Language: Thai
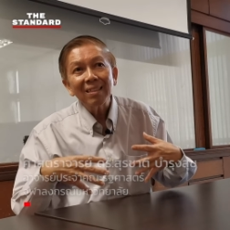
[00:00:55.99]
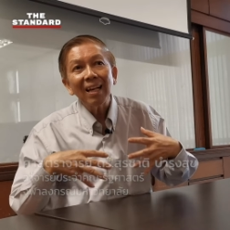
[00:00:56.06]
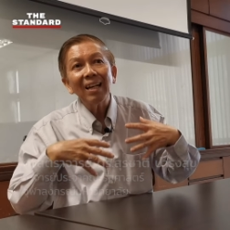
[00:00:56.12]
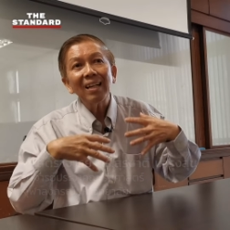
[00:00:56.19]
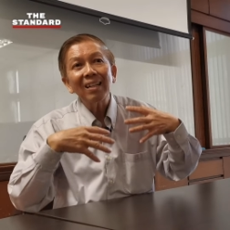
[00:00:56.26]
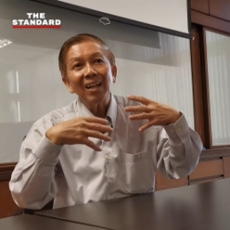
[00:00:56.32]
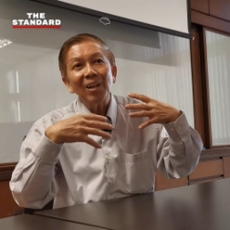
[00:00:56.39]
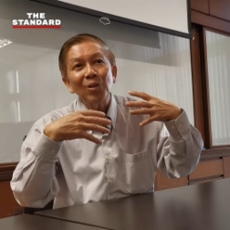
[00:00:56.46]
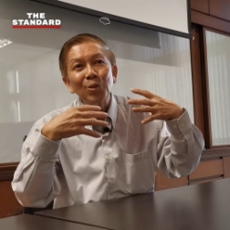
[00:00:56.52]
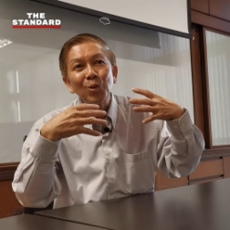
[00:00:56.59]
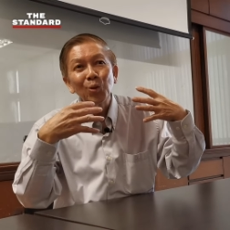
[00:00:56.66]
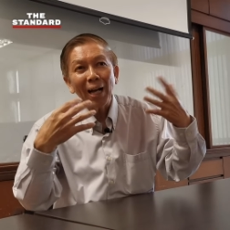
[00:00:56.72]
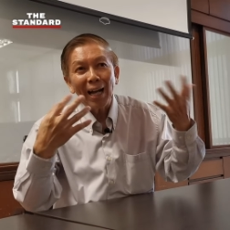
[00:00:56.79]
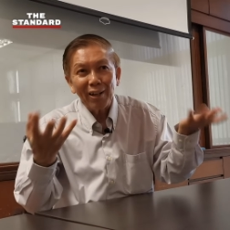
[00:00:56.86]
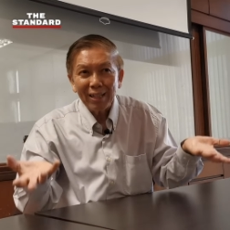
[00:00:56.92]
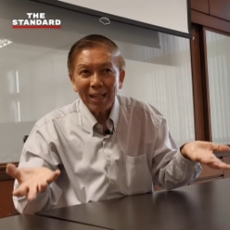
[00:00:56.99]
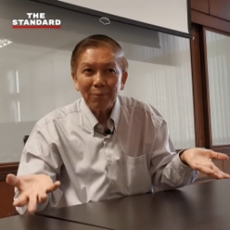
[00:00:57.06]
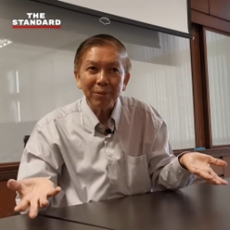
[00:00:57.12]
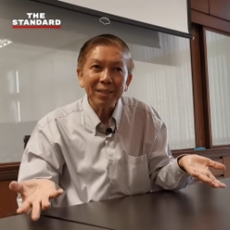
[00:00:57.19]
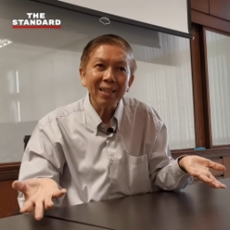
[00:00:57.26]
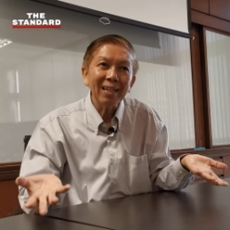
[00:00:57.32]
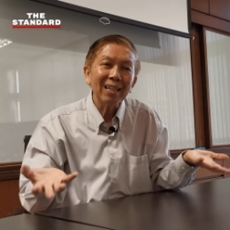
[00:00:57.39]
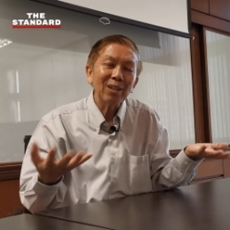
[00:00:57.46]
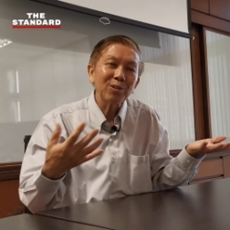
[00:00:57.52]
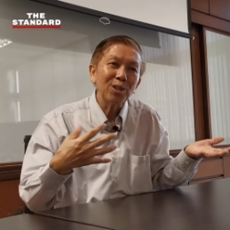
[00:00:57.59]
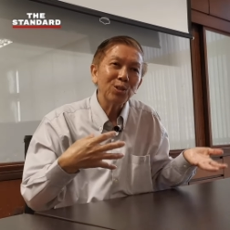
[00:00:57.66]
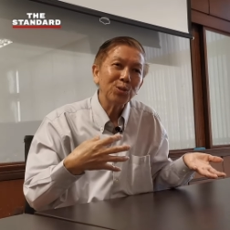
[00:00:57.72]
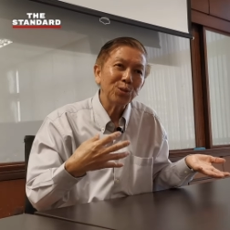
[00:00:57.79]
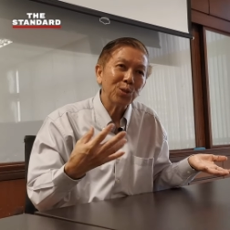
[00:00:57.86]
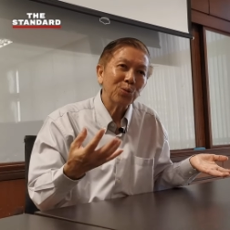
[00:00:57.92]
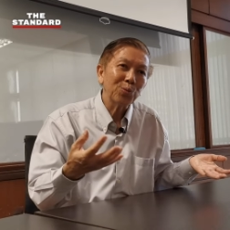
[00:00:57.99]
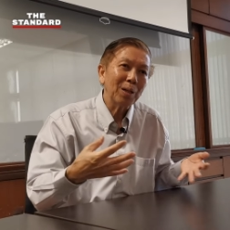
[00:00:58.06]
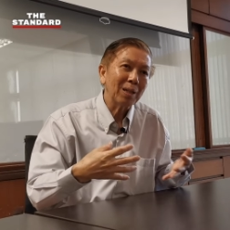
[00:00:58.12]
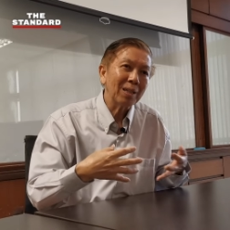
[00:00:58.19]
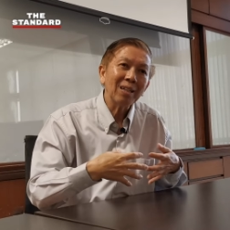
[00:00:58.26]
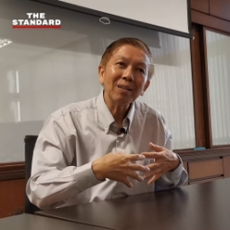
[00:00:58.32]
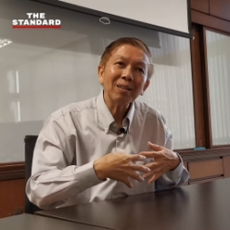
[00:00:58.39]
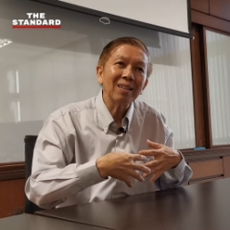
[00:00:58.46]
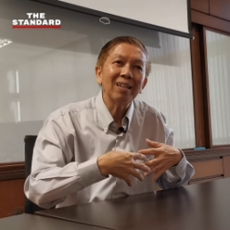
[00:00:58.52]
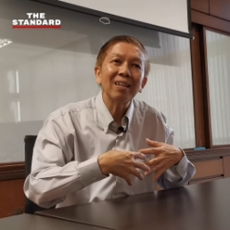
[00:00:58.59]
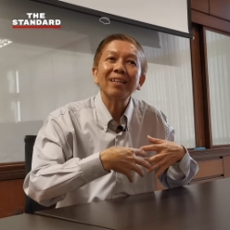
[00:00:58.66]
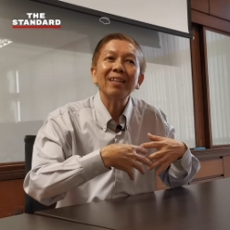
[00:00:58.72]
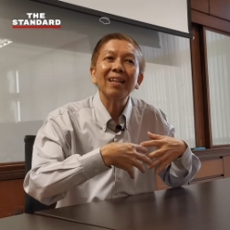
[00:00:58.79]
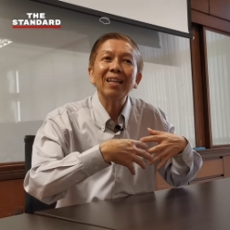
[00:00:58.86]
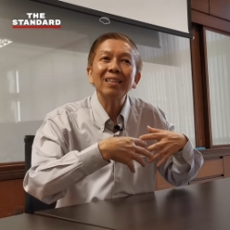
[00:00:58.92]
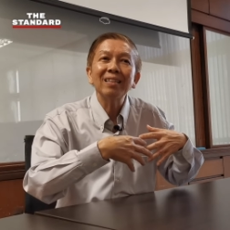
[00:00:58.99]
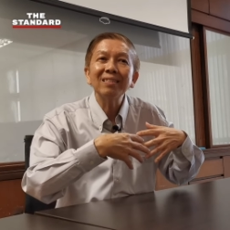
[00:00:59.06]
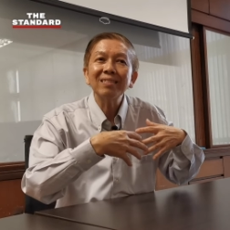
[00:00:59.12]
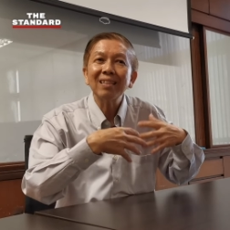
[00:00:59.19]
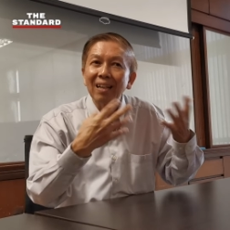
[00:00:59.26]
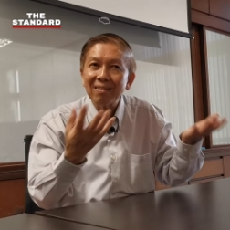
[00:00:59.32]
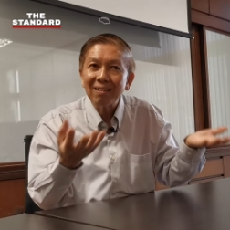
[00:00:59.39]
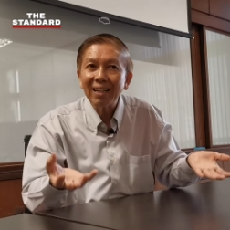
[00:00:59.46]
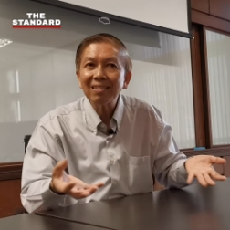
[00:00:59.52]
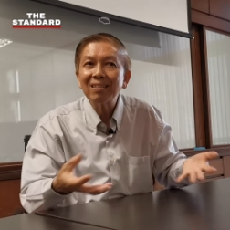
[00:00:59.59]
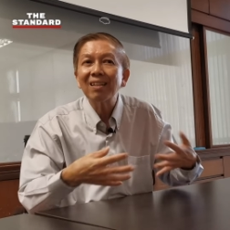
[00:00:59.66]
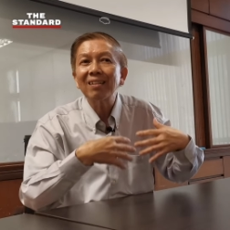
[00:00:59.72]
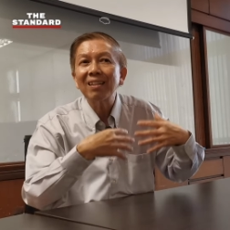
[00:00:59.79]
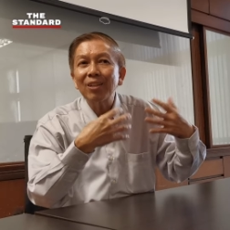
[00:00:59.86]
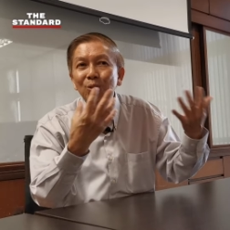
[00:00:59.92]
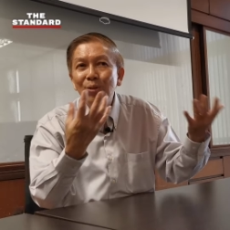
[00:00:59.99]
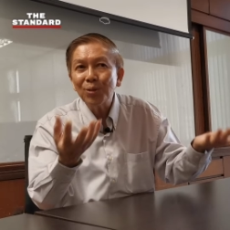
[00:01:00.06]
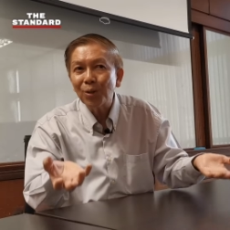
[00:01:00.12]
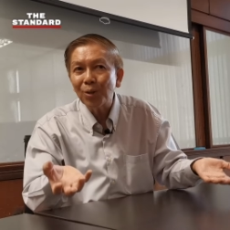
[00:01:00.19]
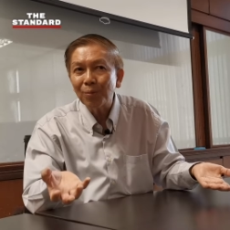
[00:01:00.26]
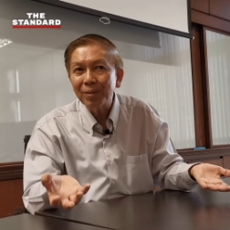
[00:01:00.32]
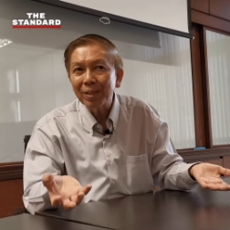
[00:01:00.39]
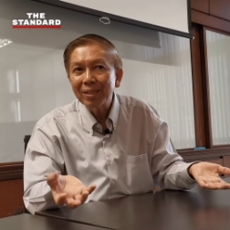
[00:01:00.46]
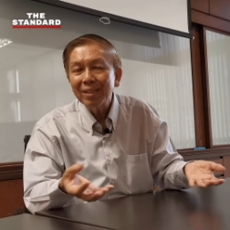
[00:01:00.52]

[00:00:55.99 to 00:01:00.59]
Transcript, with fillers: ถ้าเราดูข่าวต่างประเทศเราจะรู้สึกว่าเขาเกิดในสหรัฐเกิดในยุโรป